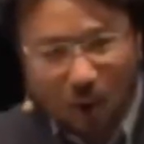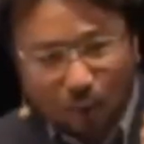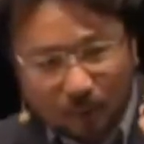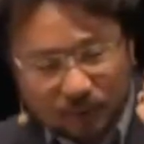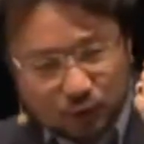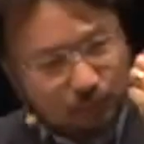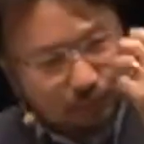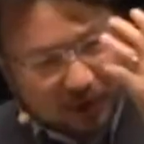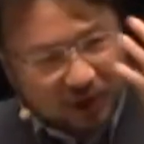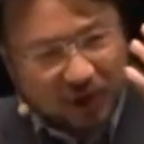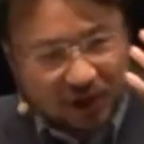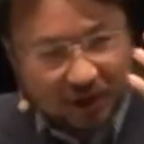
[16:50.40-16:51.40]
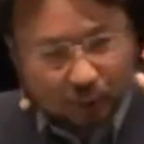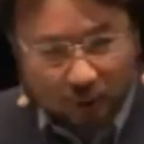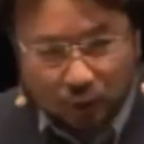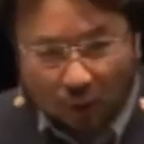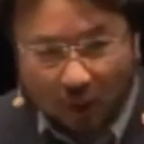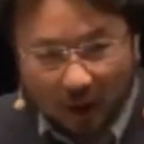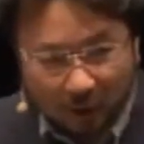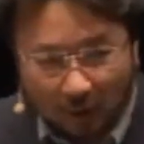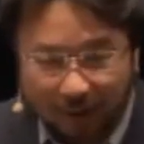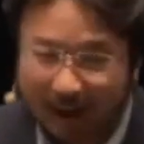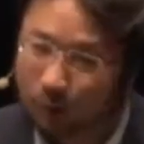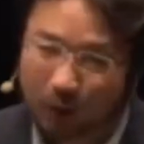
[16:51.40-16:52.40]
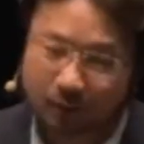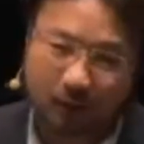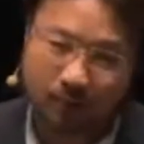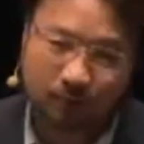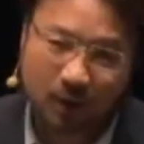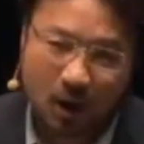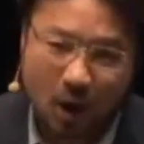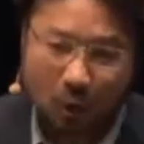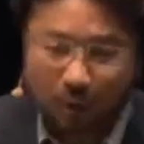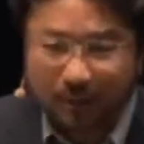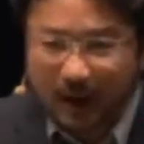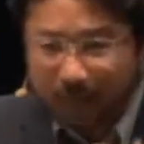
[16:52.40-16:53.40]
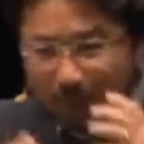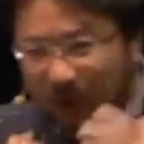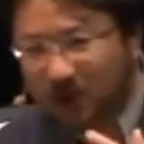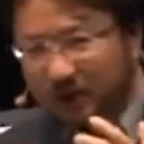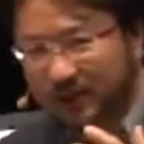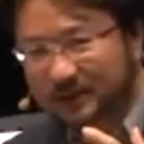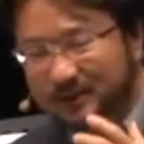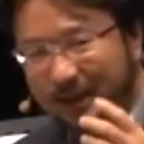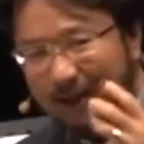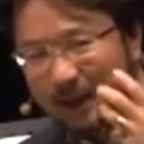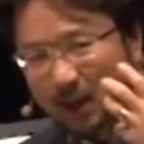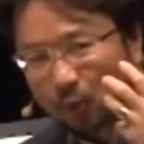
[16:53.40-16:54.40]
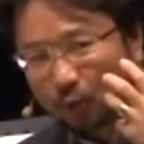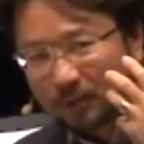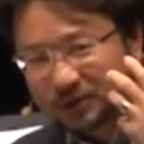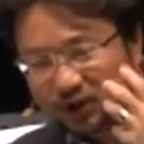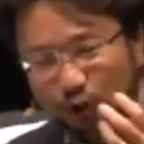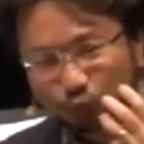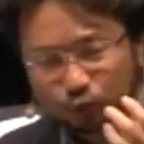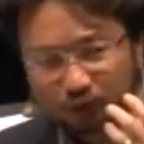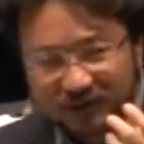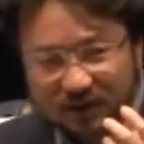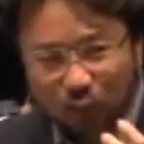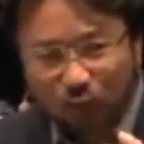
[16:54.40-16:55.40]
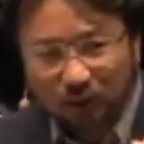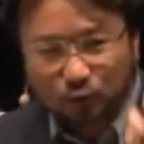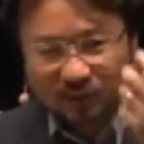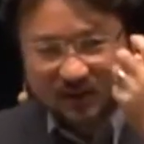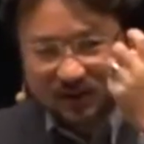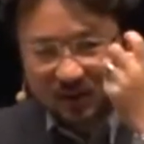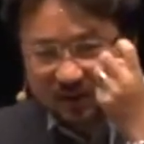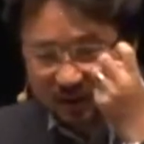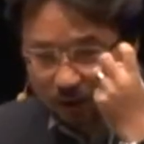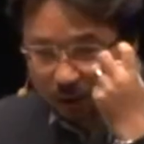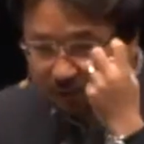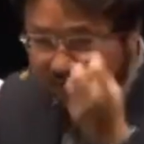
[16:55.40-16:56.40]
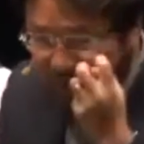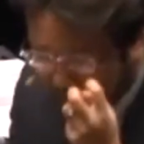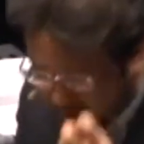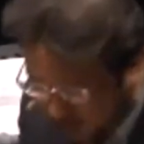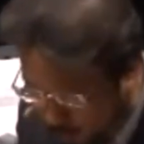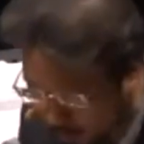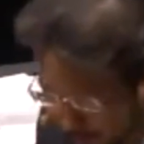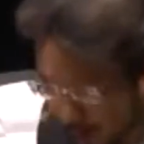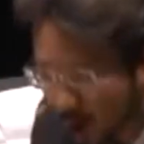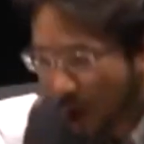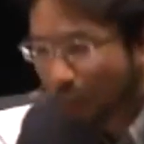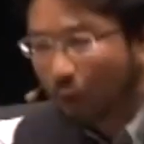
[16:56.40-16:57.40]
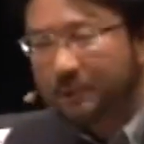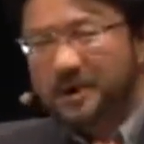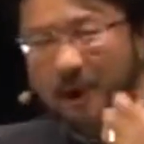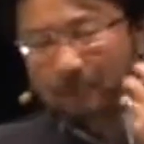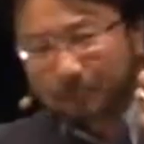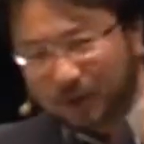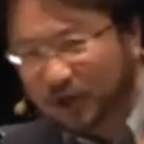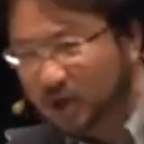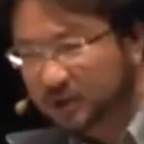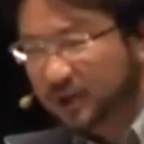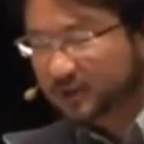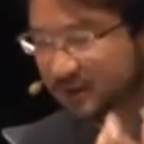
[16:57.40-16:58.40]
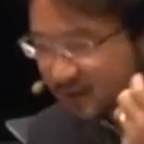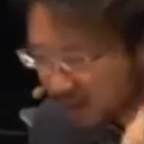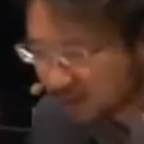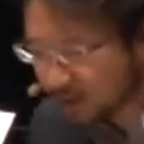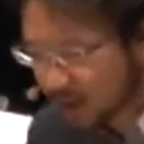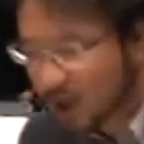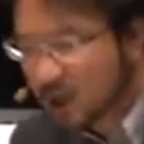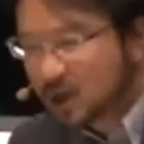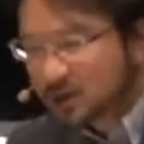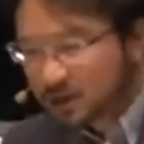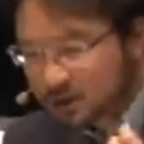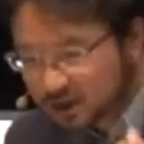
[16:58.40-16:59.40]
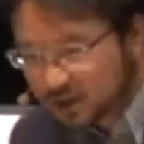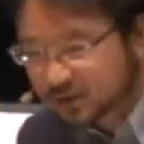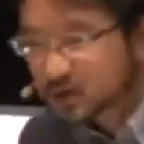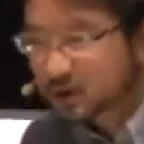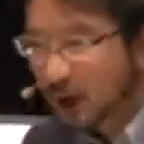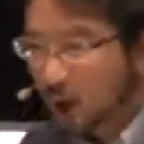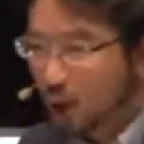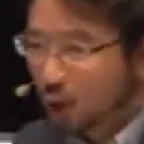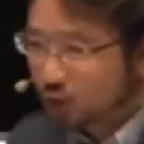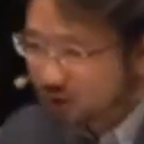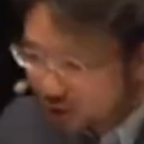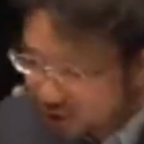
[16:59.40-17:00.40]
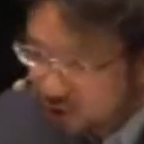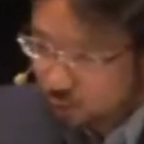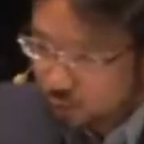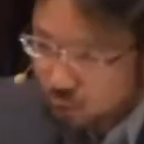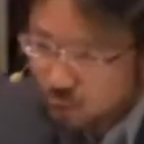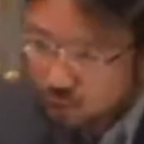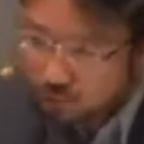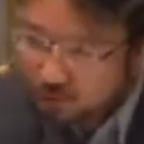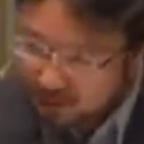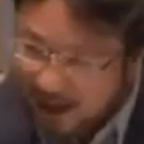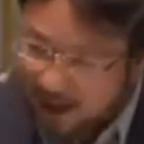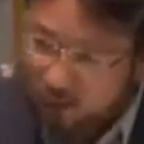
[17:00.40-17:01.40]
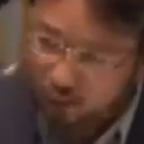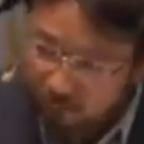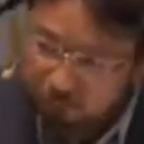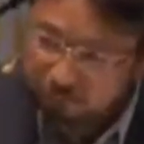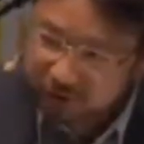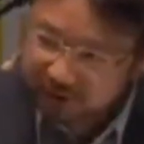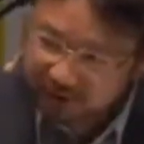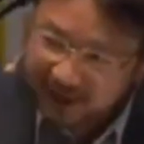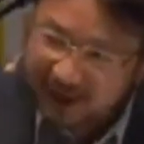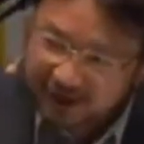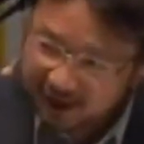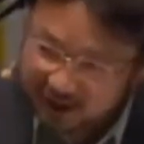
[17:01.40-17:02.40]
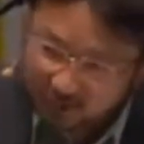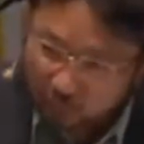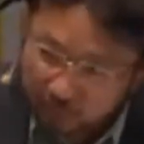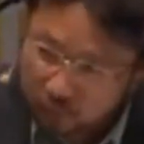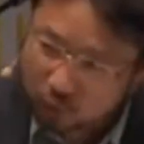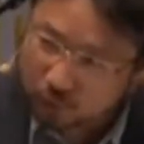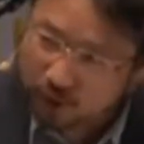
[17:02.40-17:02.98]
我们就不可能对永恒有盼望的。我们也不可能在我们基督徒的生活当中真正找到自己的定位的。我们也不可能真的认识到。基督他所付下的代价是多么重